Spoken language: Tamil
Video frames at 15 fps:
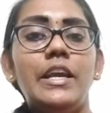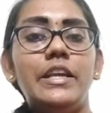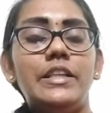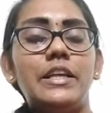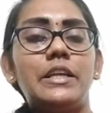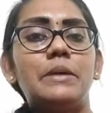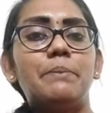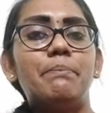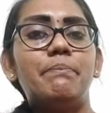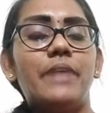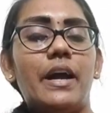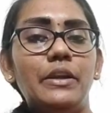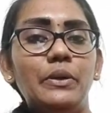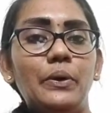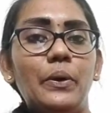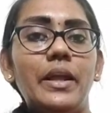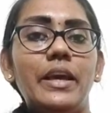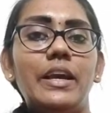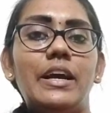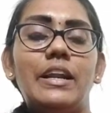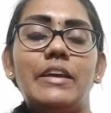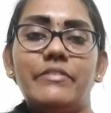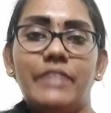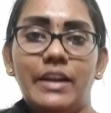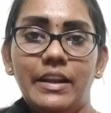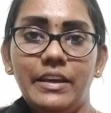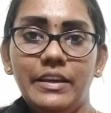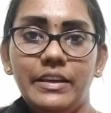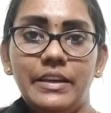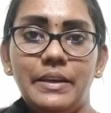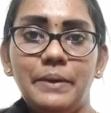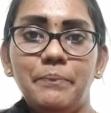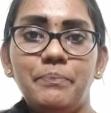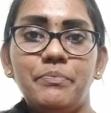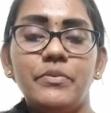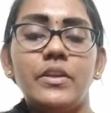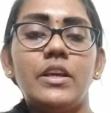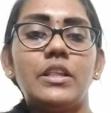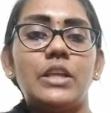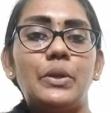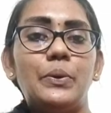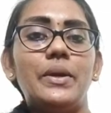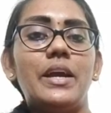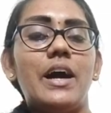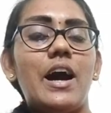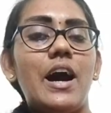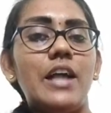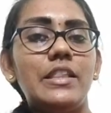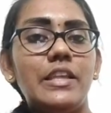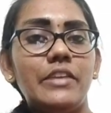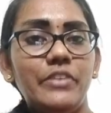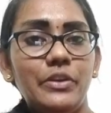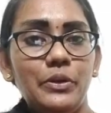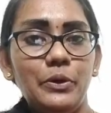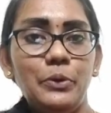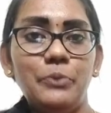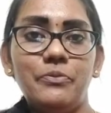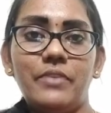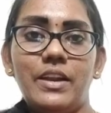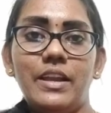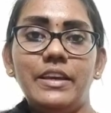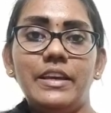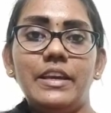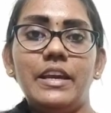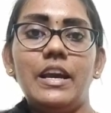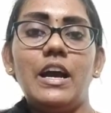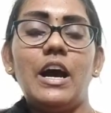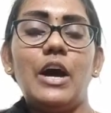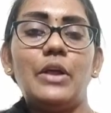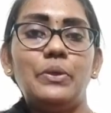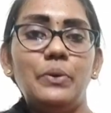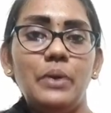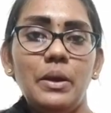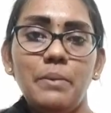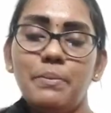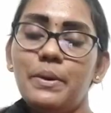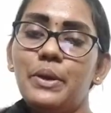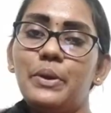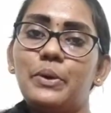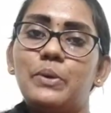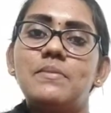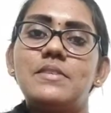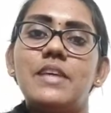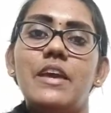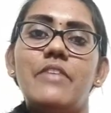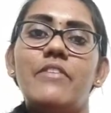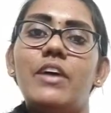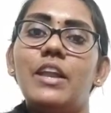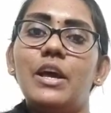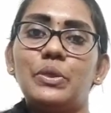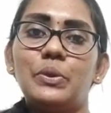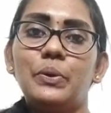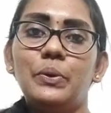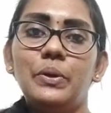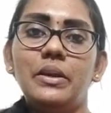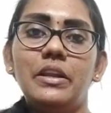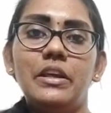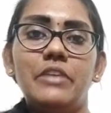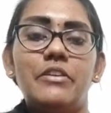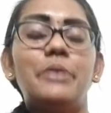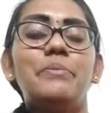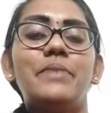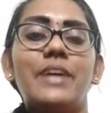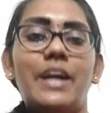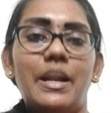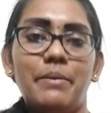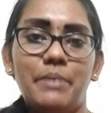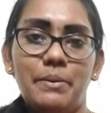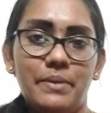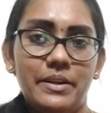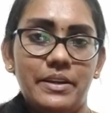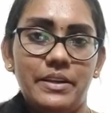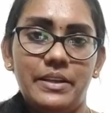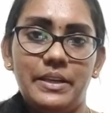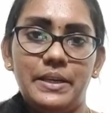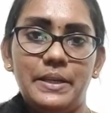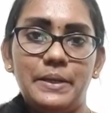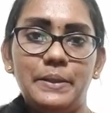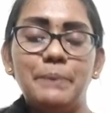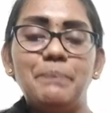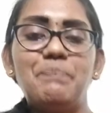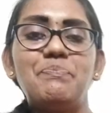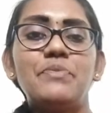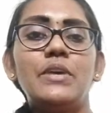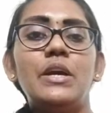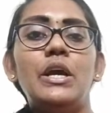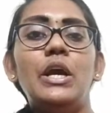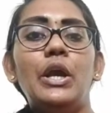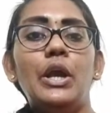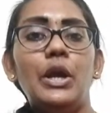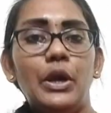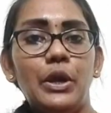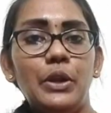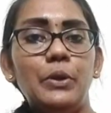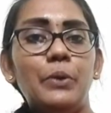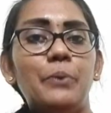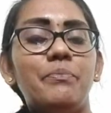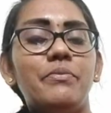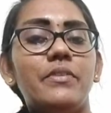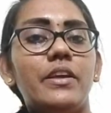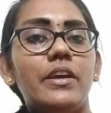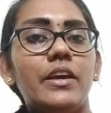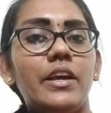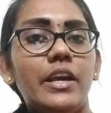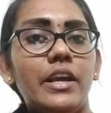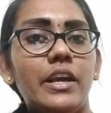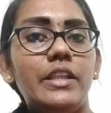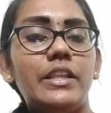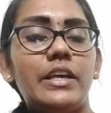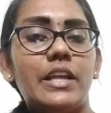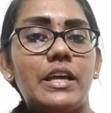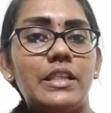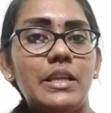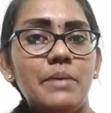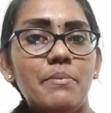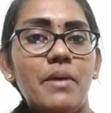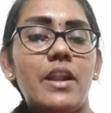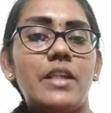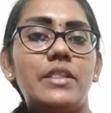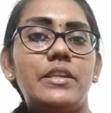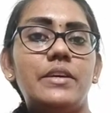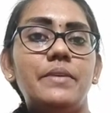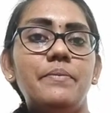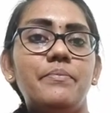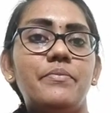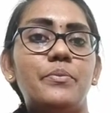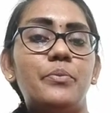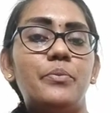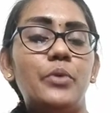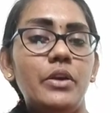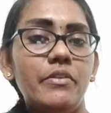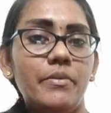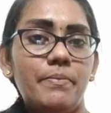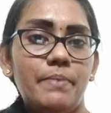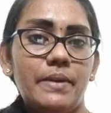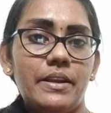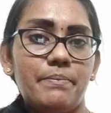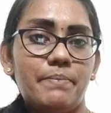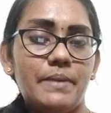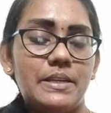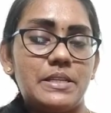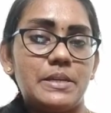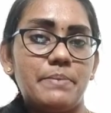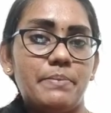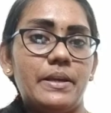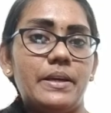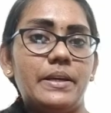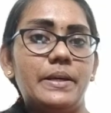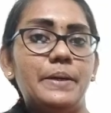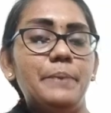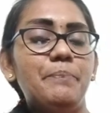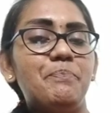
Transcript: இதற்கு நன்கொடைகளை வழங்கி தன்னுடைய ஆதரவினையும் வழங்கிய அத்துணை பேருக்கும் சேவாலயா தொண்டு நிறுவனம் கடமைப்பட்டிருக்கிறது இன்னும் இந்த ரதமானது முடிவு பெற்ற பிறகு